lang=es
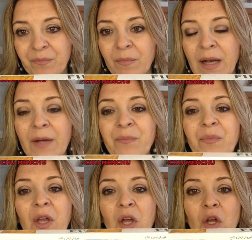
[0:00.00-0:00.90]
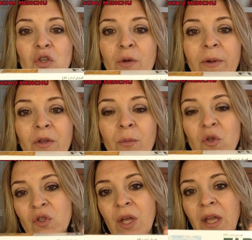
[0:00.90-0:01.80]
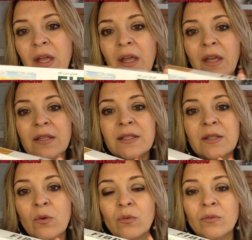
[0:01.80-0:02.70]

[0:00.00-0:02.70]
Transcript: ¿vale? Yo me tomo 6